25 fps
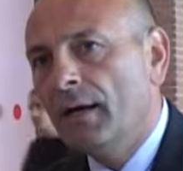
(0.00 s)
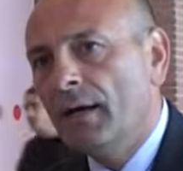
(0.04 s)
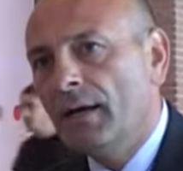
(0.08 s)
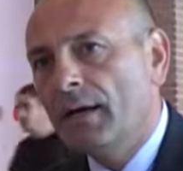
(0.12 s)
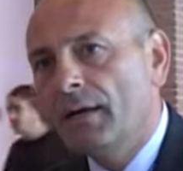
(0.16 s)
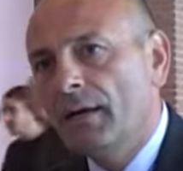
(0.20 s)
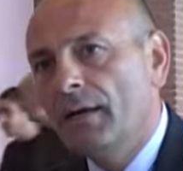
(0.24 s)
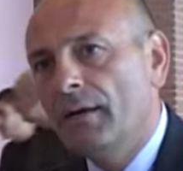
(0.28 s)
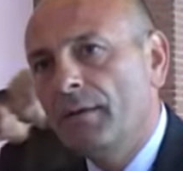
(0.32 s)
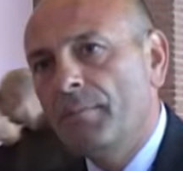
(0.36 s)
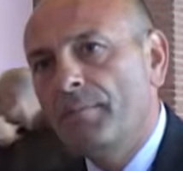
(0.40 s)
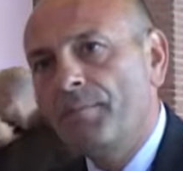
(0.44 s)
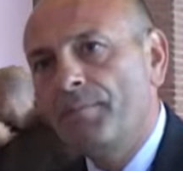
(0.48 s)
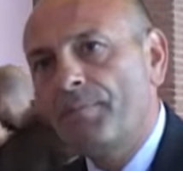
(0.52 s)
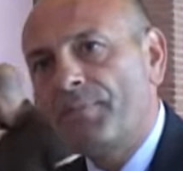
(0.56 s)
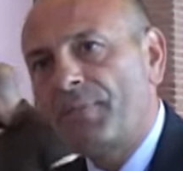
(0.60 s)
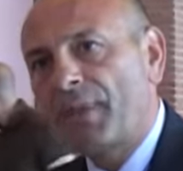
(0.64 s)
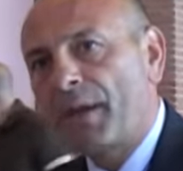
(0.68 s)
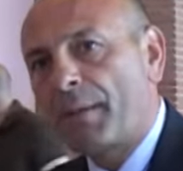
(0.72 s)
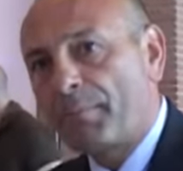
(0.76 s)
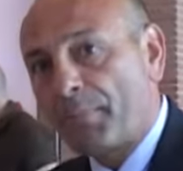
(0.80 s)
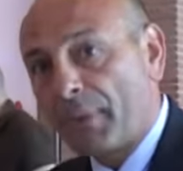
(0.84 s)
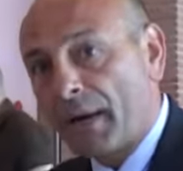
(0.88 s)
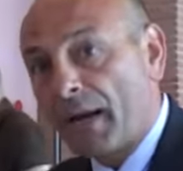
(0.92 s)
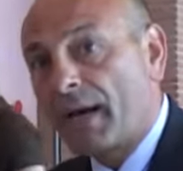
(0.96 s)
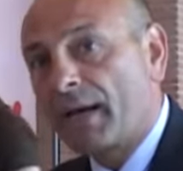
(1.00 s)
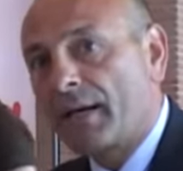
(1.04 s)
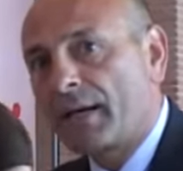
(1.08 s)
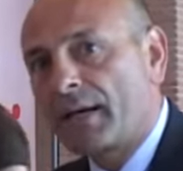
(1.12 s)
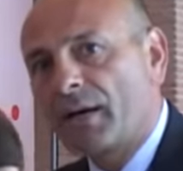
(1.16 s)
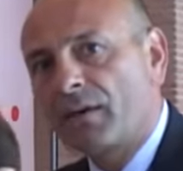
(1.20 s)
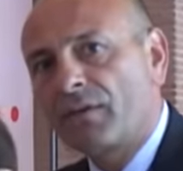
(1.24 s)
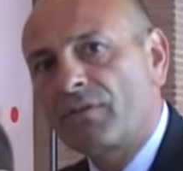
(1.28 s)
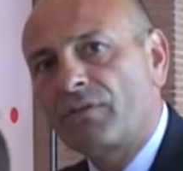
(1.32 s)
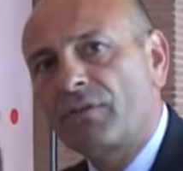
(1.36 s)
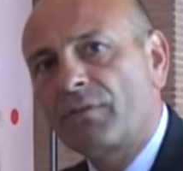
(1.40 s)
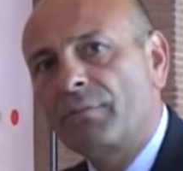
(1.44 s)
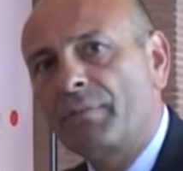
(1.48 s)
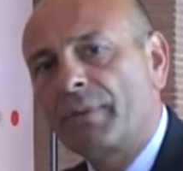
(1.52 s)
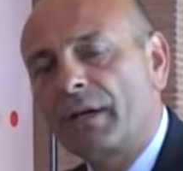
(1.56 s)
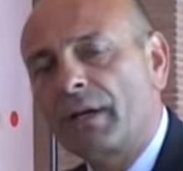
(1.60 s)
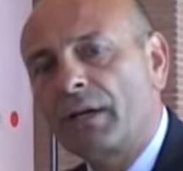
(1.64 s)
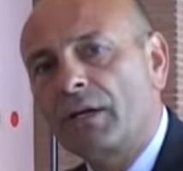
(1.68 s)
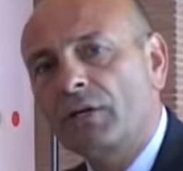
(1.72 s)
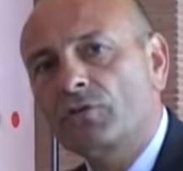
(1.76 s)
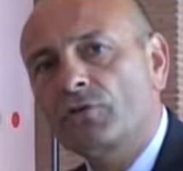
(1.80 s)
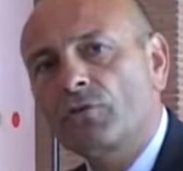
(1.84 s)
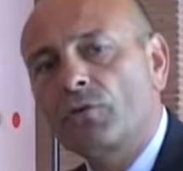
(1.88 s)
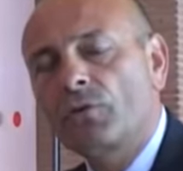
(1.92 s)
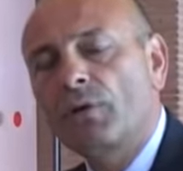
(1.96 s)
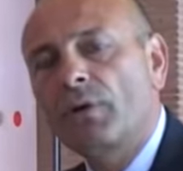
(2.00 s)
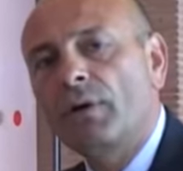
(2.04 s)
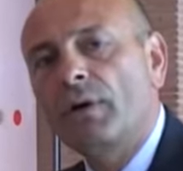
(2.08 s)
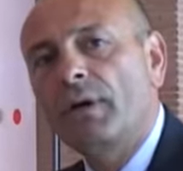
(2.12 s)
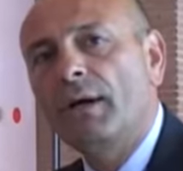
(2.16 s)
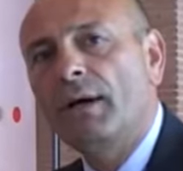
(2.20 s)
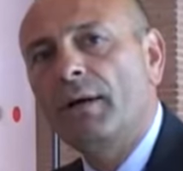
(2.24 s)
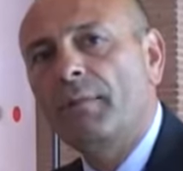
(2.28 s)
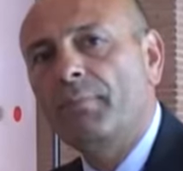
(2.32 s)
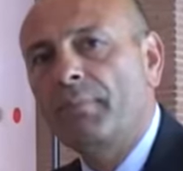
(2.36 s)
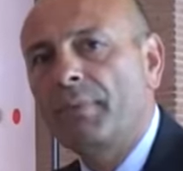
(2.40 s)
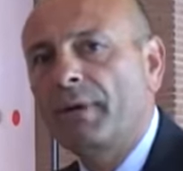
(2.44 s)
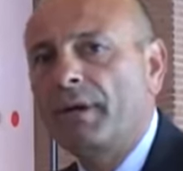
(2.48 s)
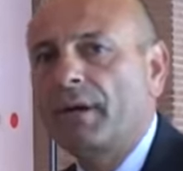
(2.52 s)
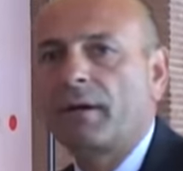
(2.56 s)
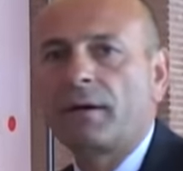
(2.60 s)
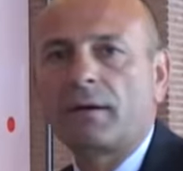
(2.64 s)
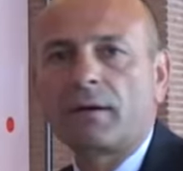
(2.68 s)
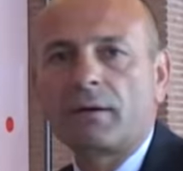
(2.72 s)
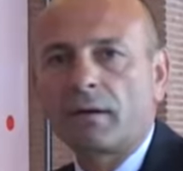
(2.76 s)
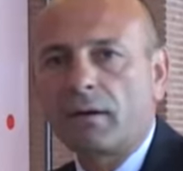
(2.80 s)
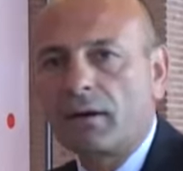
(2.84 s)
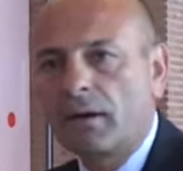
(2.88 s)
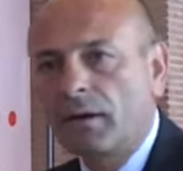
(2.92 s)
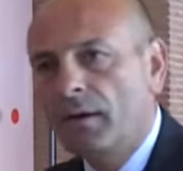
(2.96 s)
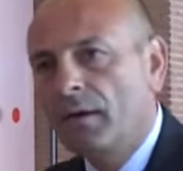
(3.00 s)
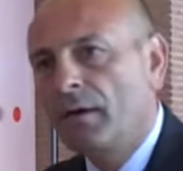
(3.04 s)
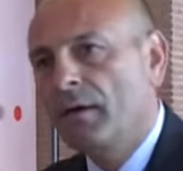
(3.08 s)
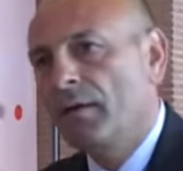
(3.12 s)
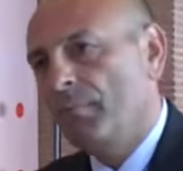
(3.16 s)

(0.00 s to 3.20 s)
ehm, appliance per la scuola per